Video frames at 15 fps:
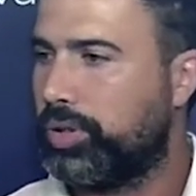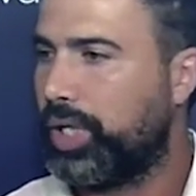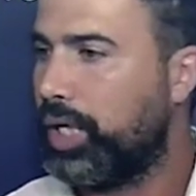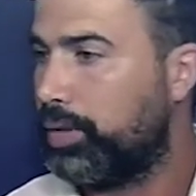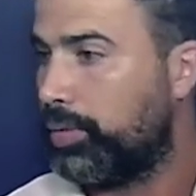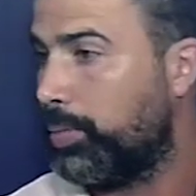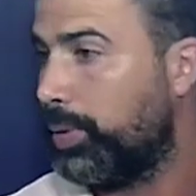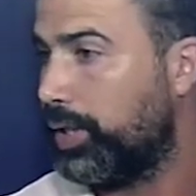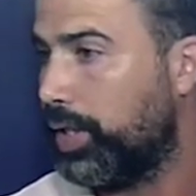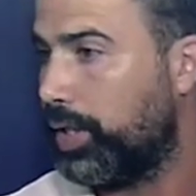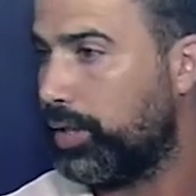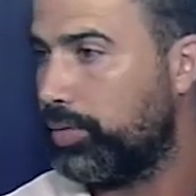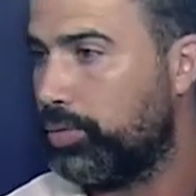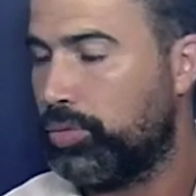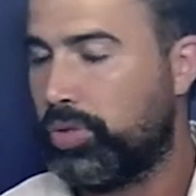الواحد
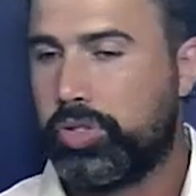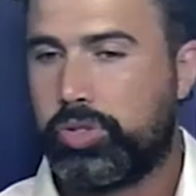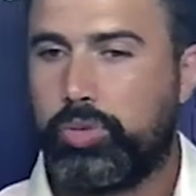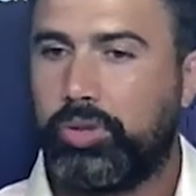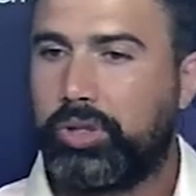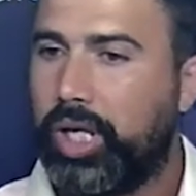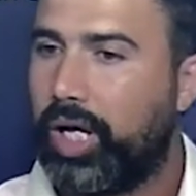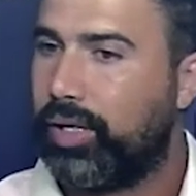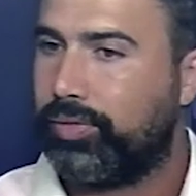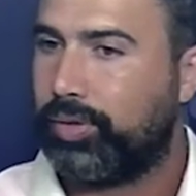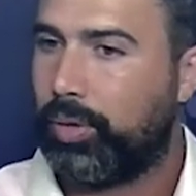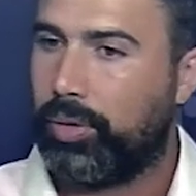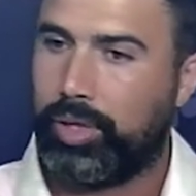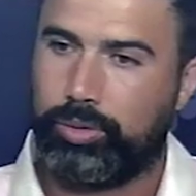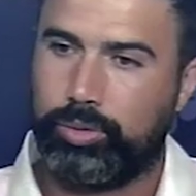ديما يقولوا مالغري
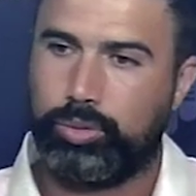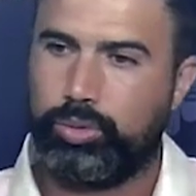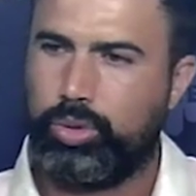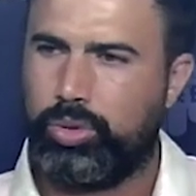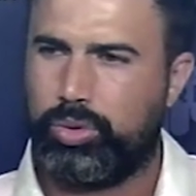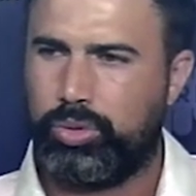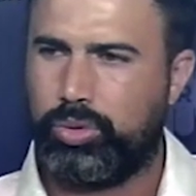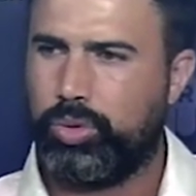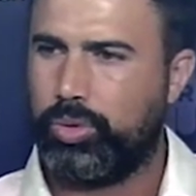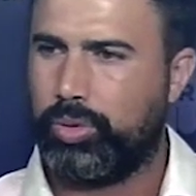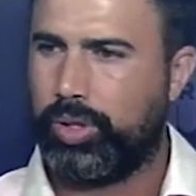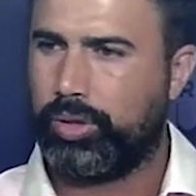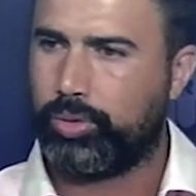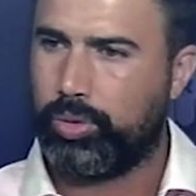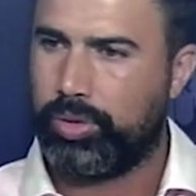الفار ديما كوم
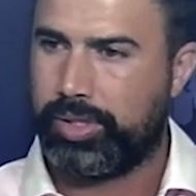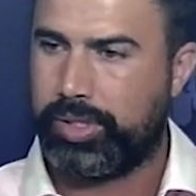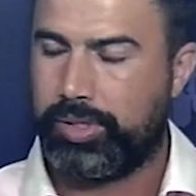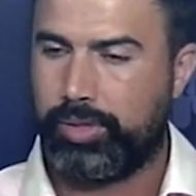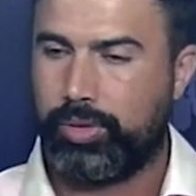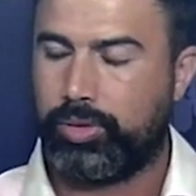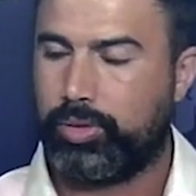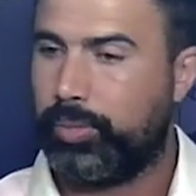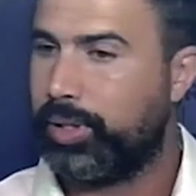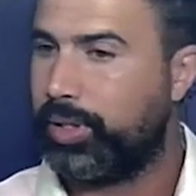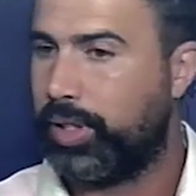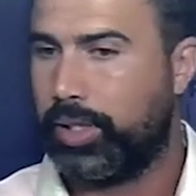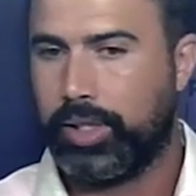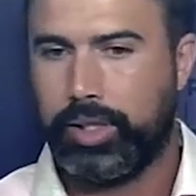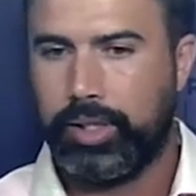باغازار
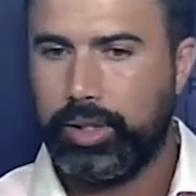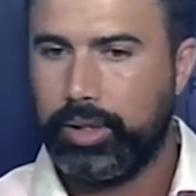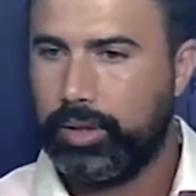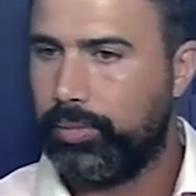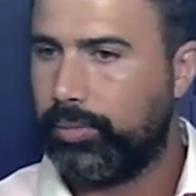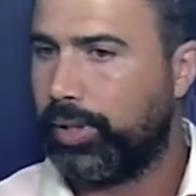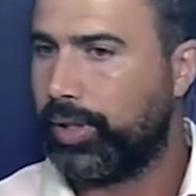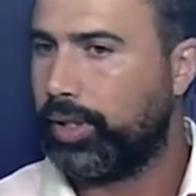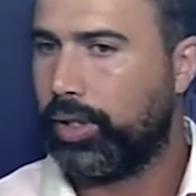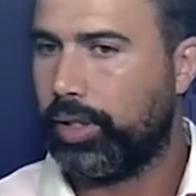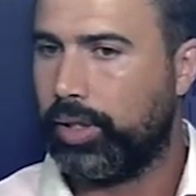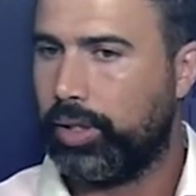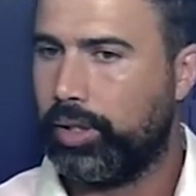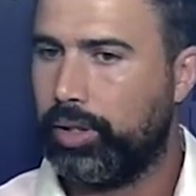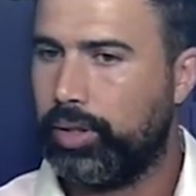الكوانسيدونس تصير في مصر
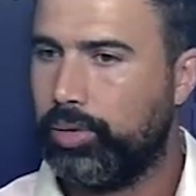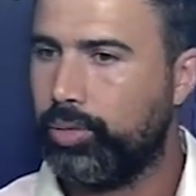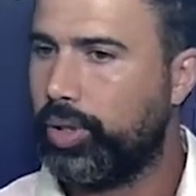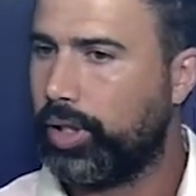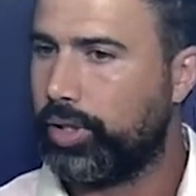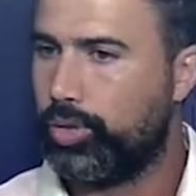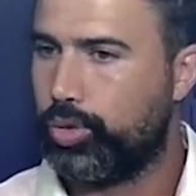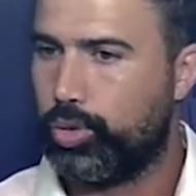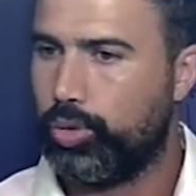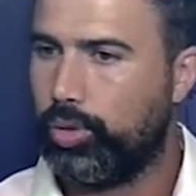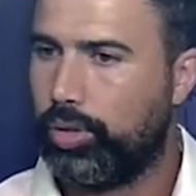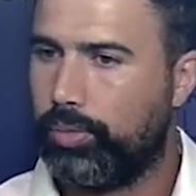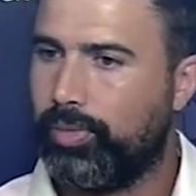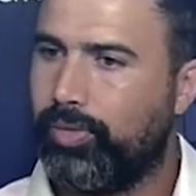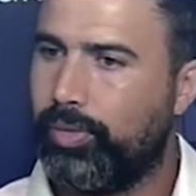حتى بالفار
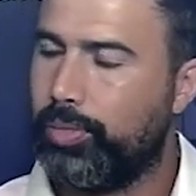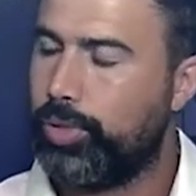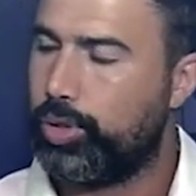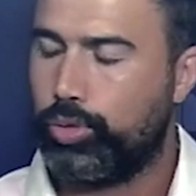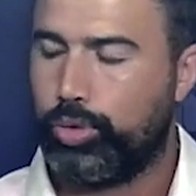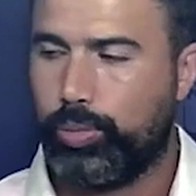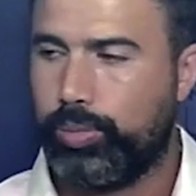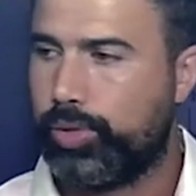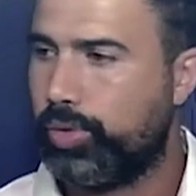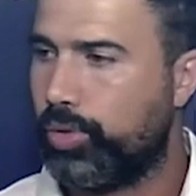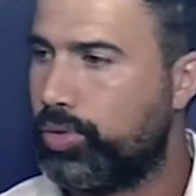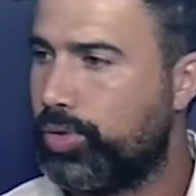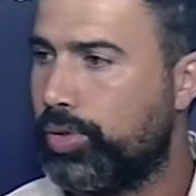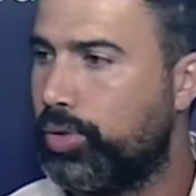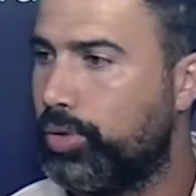ونظلم
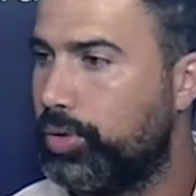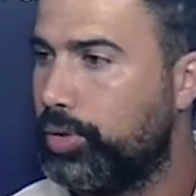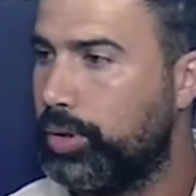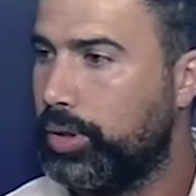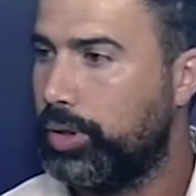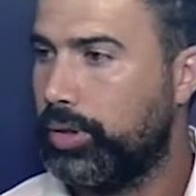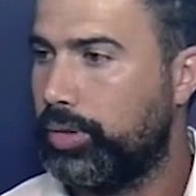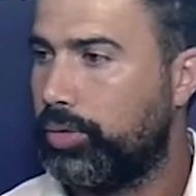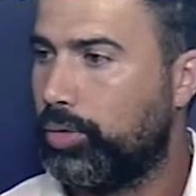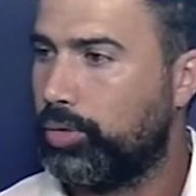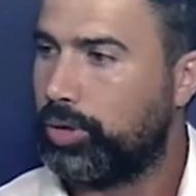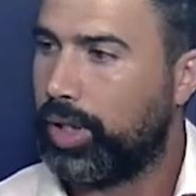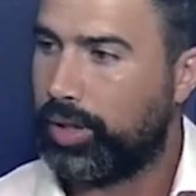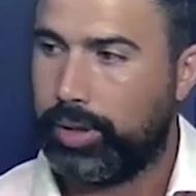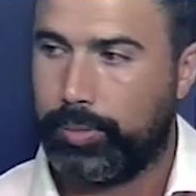تظلمنا المره دي
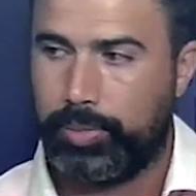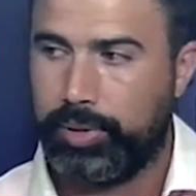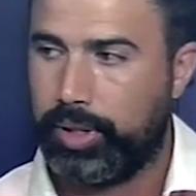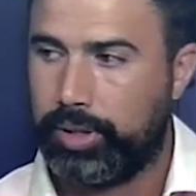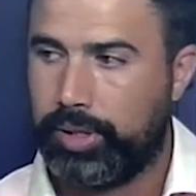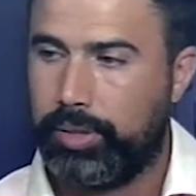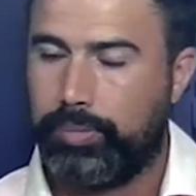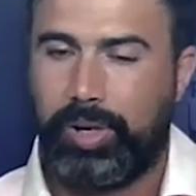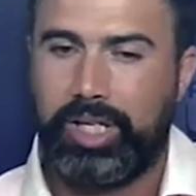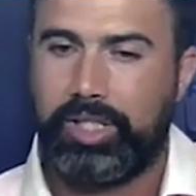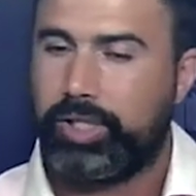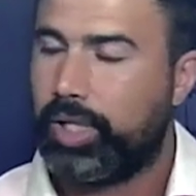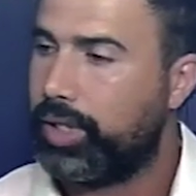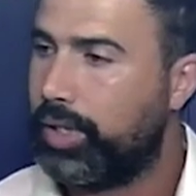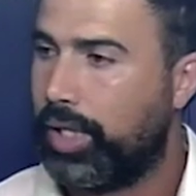كيف كيف بالفار في
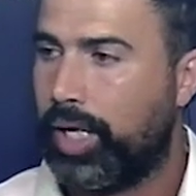مصر